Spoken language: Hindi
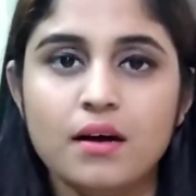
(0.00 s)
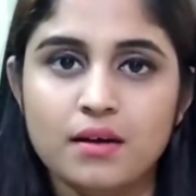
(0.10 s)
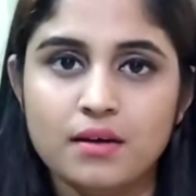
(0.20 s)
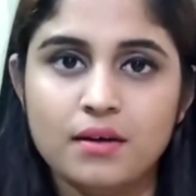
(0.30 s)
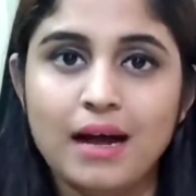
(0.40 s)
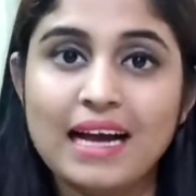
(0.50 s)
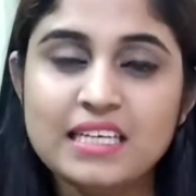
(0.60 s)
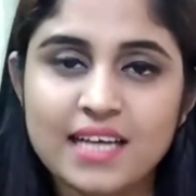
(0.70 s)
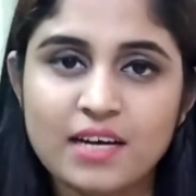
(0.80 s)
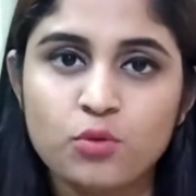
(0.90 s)

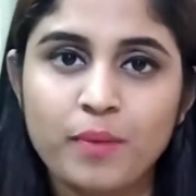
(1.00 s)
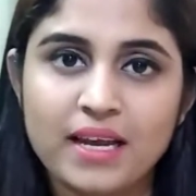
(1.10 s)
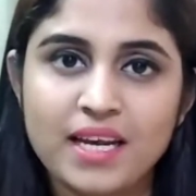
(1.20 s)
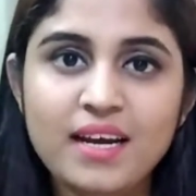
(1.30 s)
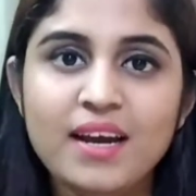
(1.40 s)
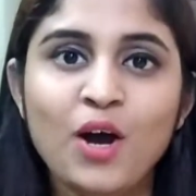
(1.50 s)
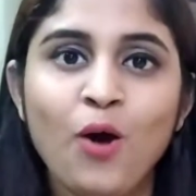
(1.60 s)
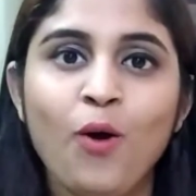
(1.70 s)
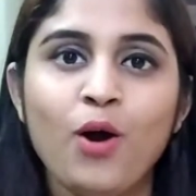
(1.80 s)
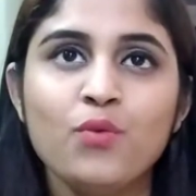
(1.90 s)
आई शेडो पैलेट
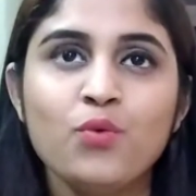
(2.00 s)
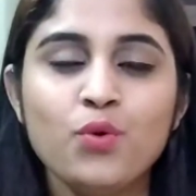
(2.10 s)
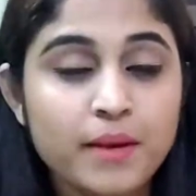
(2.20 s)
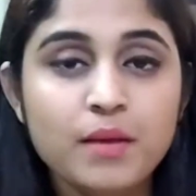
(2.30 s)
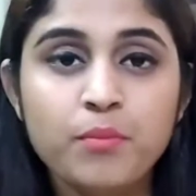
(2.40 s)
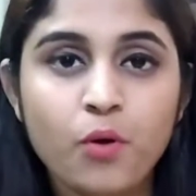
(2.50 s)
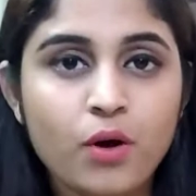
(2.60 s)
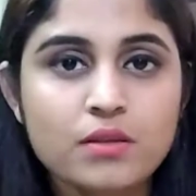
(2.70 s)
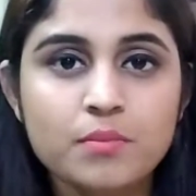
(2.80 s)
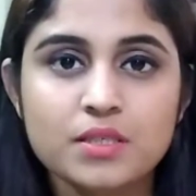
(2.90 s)
और वो मैंने
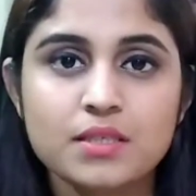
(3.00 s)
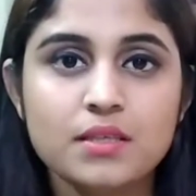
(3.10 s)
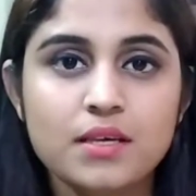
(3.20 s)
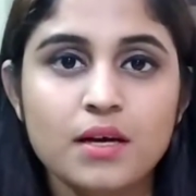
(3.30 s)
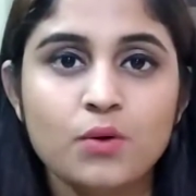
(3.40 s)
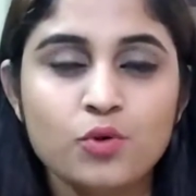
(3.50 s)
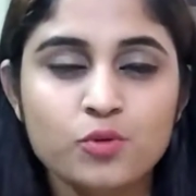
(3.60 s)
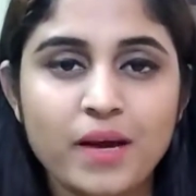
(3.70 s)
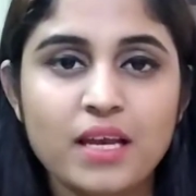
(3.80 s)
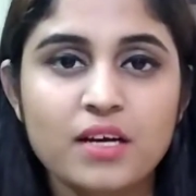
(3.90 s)
बहुत पसंद किया
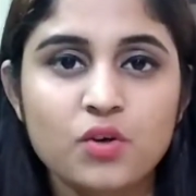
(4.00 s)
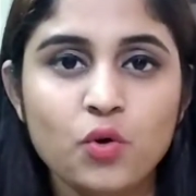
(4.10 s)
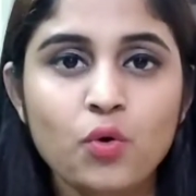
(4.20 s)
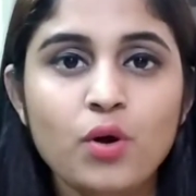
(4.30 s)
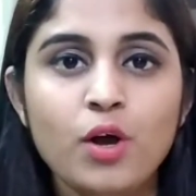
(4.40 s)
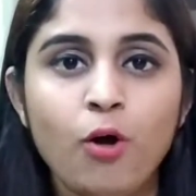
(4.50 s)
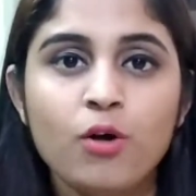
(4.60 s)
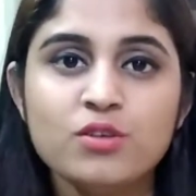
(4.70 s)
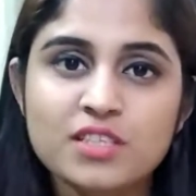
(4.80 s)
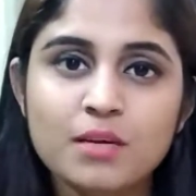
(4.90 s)
उस पैलेट को
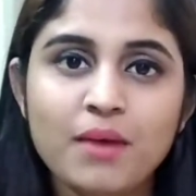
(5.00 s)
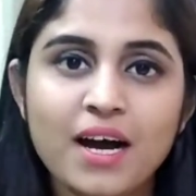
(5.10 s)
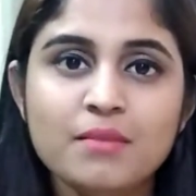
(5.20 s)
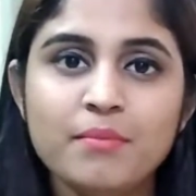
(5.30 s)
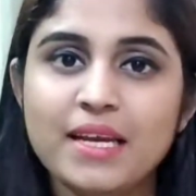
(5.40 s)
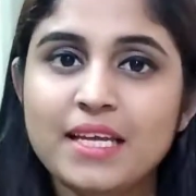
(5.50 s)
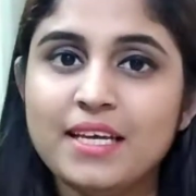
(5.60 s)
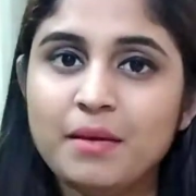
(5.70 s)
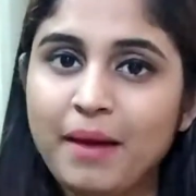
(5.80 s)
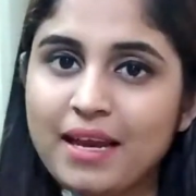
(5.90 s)
और उसके बाद मैंने
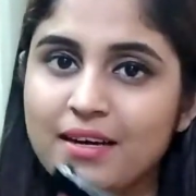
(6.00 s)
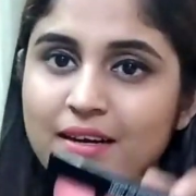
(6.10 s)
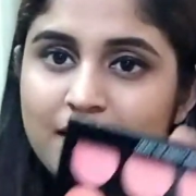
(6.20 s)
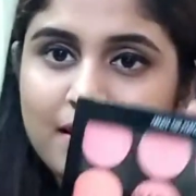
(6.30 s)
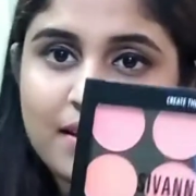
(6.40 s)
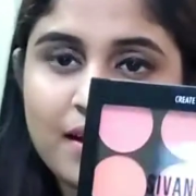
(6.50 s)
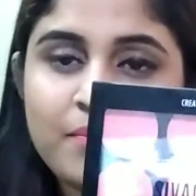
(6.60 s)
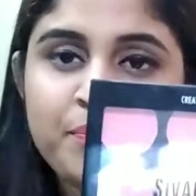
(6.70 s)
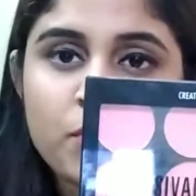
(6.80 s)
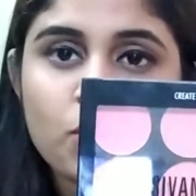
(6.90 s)
ये पैलेट खरीदा
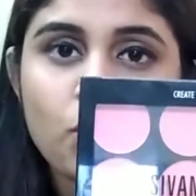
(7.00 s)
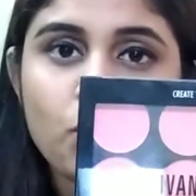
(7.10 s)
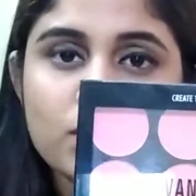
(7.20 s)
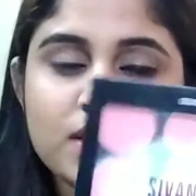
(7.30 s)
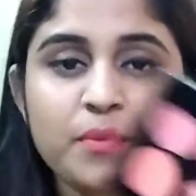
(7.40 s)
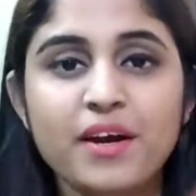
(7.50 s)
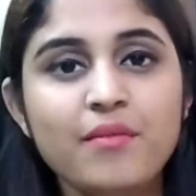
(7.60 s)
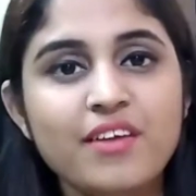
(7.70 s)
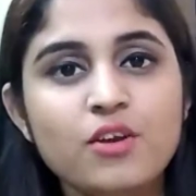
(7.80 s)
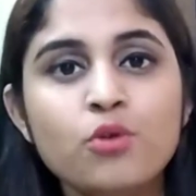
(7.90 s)
तो सेपरेट
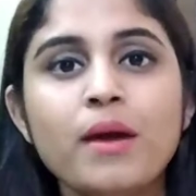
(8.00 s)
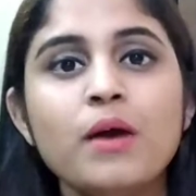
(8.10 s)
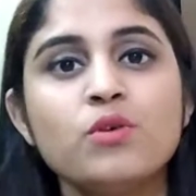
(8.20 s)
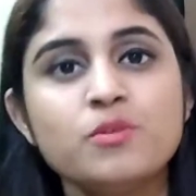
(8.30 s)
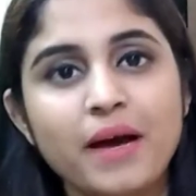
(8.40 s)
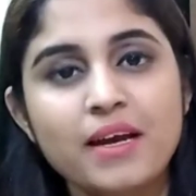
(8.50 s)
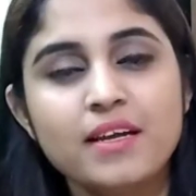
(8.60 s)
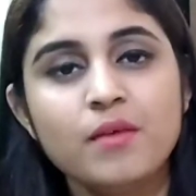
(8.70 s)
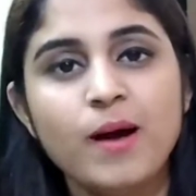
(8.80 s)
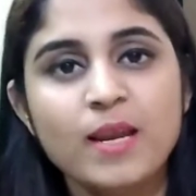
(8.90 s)
वीडियो मैं उस
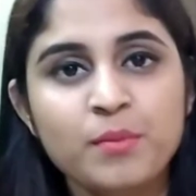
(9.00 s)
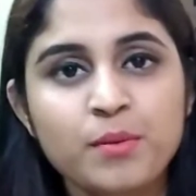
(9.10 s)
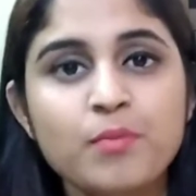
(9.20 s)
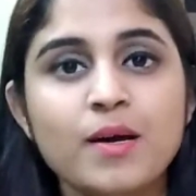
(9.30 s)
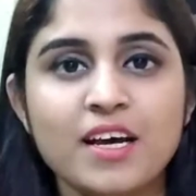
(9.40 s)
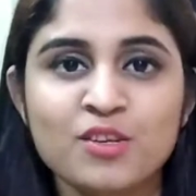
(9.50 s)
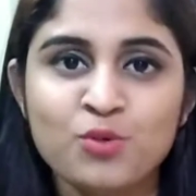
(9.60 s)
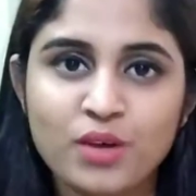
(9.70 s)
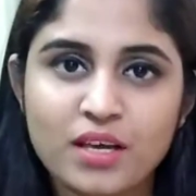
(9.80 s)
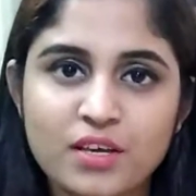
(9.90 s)
पैलेट के बारे में भी बना
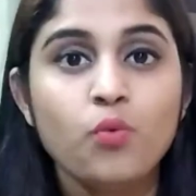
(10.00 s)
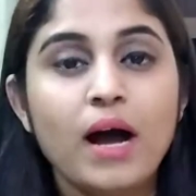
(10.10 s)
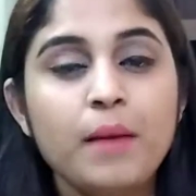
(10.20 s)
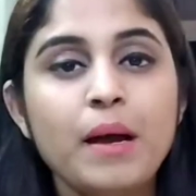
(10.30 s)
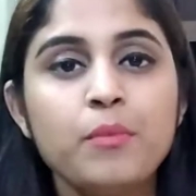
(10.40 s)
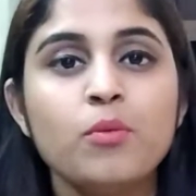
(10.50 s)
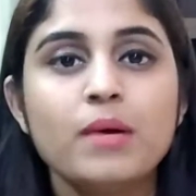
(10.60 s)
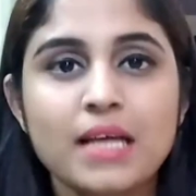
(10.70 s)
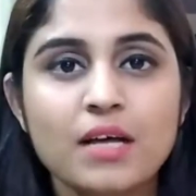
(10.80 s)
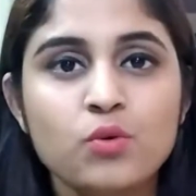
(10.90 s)
दूंगी तो वहाँ मैं आपको
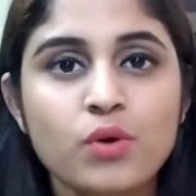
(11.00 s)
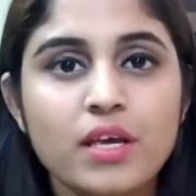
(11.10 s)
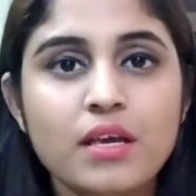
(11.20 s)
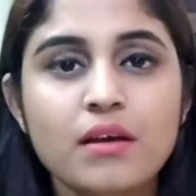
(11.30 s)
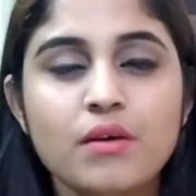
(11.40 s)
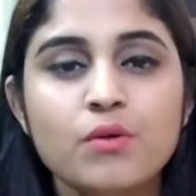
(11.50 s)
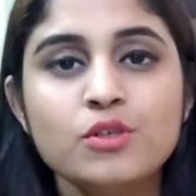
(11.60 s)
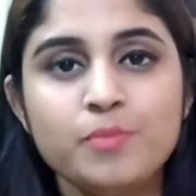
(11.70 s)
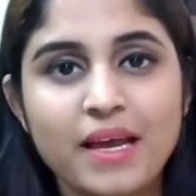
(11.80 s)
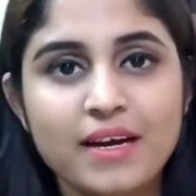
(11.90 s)
बता दूंगी
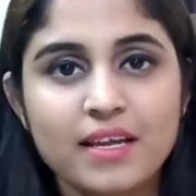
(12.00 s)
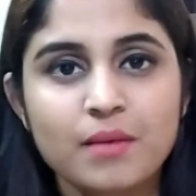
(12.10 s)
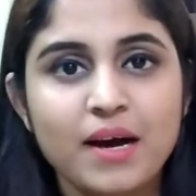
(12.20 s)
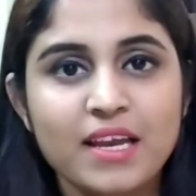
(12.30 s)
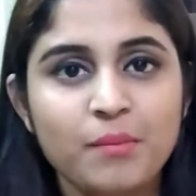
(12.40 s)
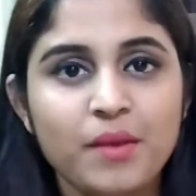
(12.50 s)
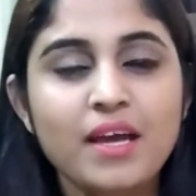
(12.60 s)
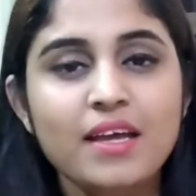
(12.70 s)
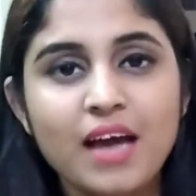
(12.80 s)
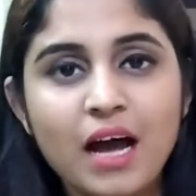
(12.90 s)
उस पैलेट के बारे
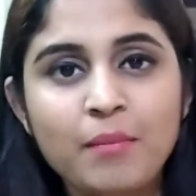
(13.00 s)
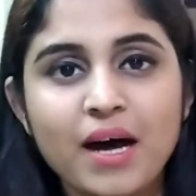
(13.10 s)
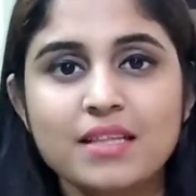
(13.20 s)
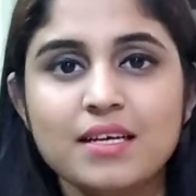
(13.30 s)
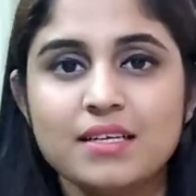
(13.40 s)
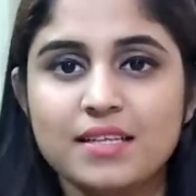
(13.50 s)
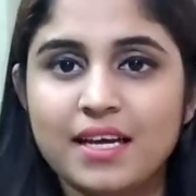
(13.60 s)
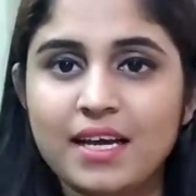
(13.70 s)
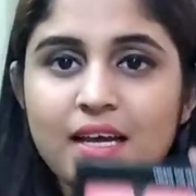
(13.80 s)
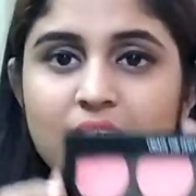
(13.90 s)
में यहाँ बात करते
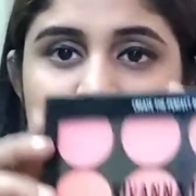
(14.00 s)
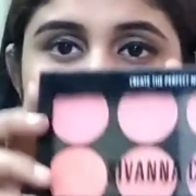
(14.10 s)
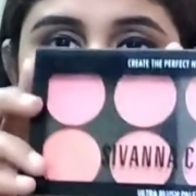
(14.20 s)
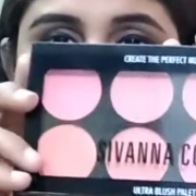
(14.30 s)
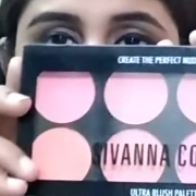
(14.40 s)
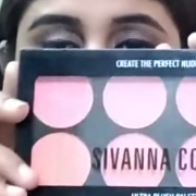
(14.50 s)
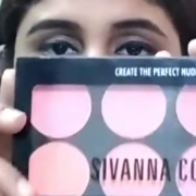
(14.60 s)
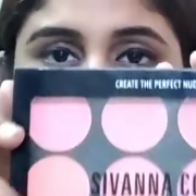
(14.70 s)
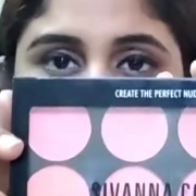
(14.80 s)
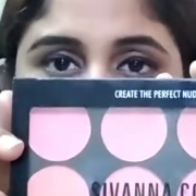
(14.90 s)
हैं इस
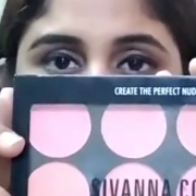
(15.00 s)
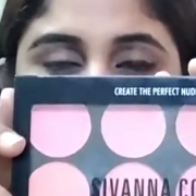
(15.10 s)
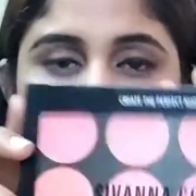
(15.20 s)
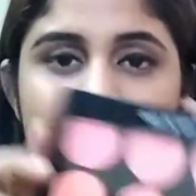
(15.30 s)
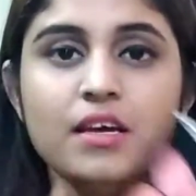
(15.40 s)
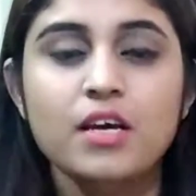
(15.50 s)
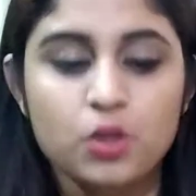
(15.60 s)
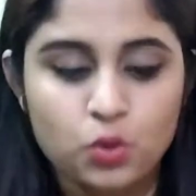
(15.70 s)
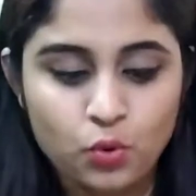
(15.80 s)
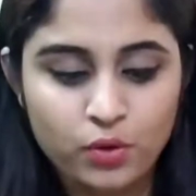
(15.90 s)
ब्लश पैलेट की
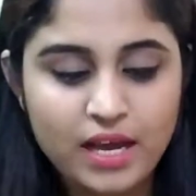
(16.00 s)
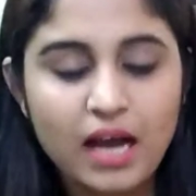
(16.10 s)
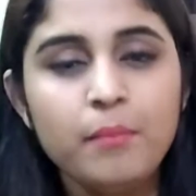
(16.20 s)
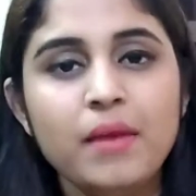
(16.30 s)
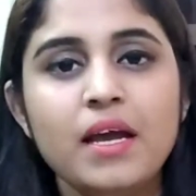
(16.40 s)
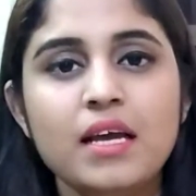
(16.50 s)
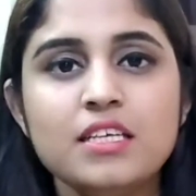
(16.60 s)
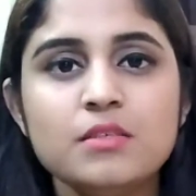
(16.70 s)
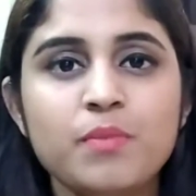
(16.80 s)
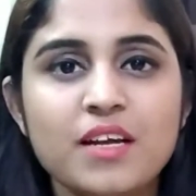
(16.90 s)
तो यहाँ मैं
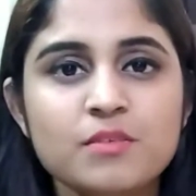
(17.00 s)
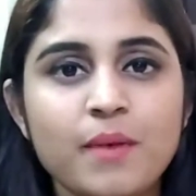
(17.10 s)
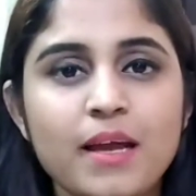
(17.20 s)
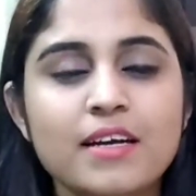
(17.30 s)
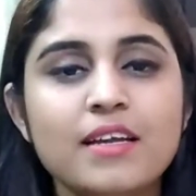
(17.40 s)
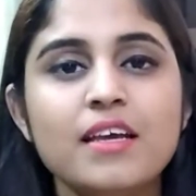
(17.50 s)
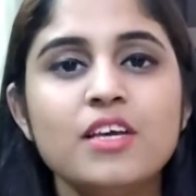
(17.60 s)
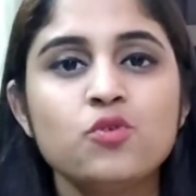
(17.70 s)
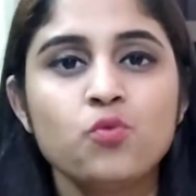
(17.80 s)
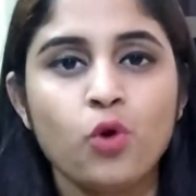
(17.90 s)
इस ब्लश पैलेट
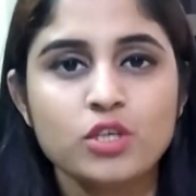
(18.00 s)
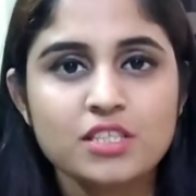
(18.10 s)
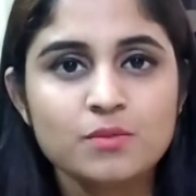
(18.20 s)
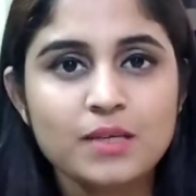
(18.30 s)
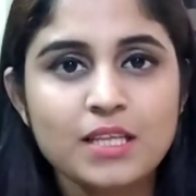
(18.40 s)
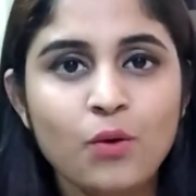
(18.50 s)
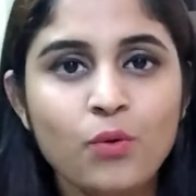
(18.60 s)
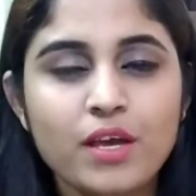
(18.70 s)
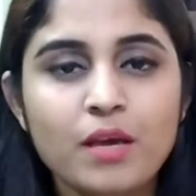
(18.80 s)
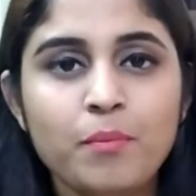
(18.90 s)
की स्वॉचेस
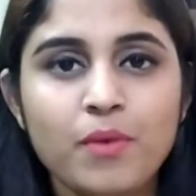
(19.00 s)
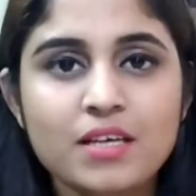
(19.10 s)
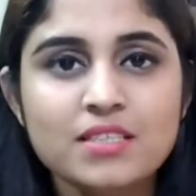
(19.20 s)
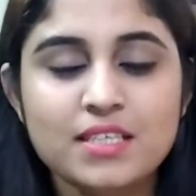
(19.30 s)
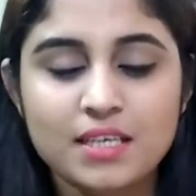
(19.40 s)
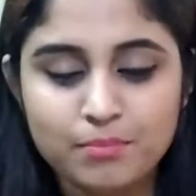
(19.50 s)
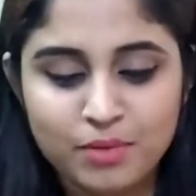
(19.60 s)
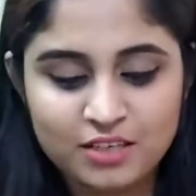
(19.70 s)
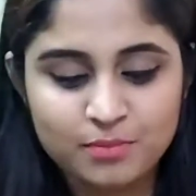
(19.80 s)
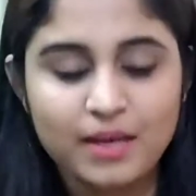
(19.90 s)
बताऊंगी प्लस ये
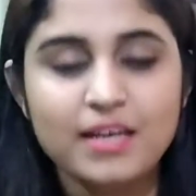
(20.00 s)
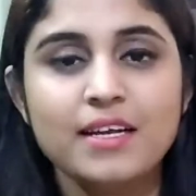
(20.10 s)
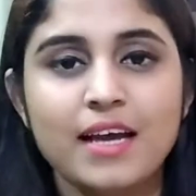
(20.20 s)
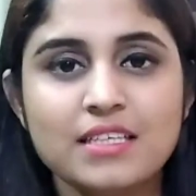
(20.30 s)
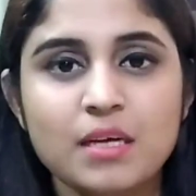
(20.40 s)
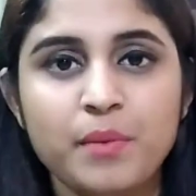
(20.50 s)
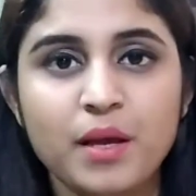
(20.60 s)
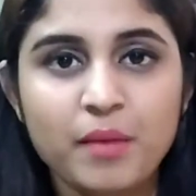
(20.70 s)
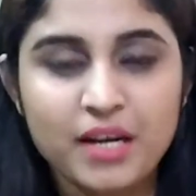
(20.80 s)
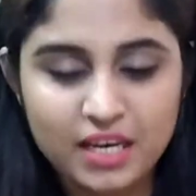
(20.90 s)
ब्लश पैलेट कैसा
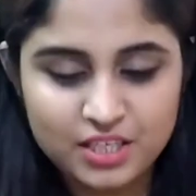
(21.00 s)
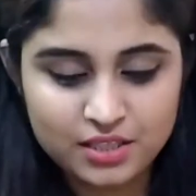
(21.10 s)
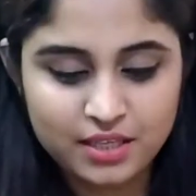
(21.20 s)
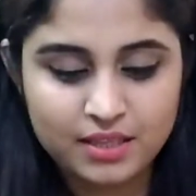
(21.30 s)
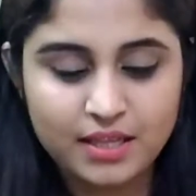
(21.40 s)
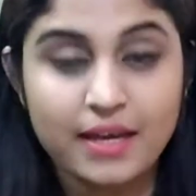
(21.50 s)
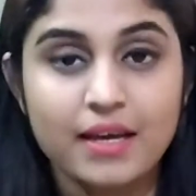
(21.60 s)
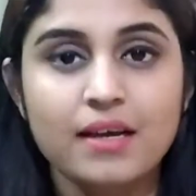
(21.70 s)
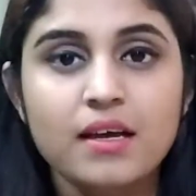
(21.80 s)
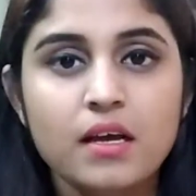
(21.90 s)
पिगमेंटेशन देता
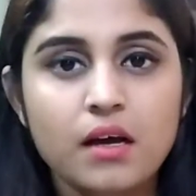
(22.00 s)
है